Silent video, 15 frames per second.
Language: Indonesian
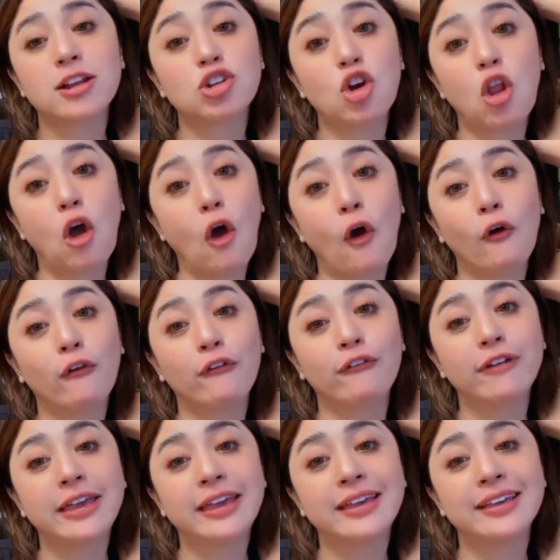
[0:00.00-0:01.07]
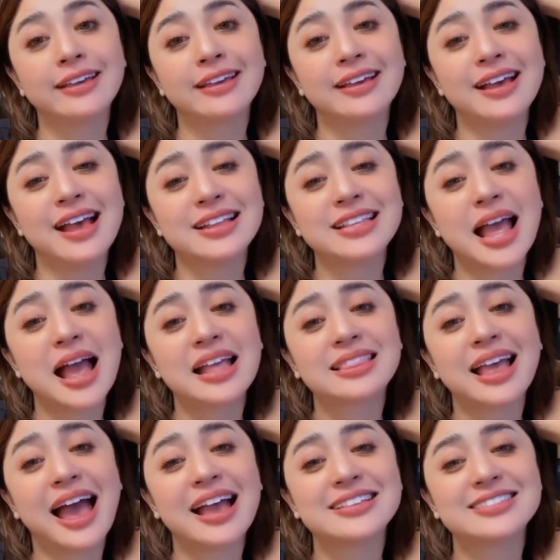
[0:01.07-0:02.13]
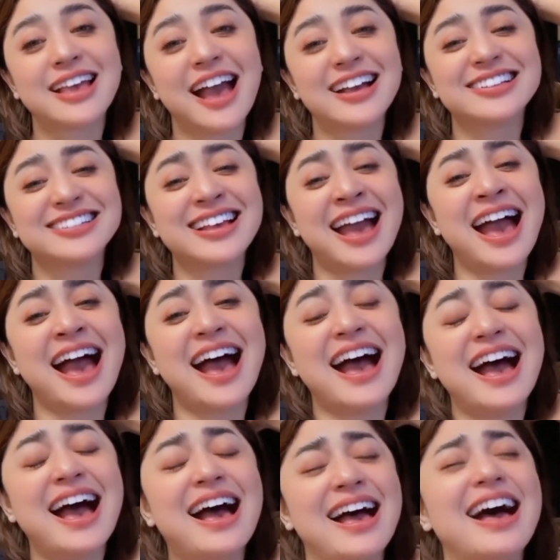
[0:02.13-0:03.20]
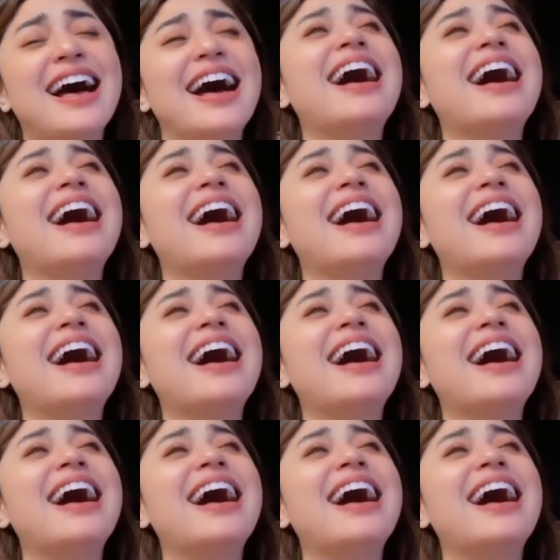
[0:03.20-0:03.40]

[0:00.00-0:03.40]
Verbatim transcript: aku apapun, dia gini sama aku, dia suka nungguin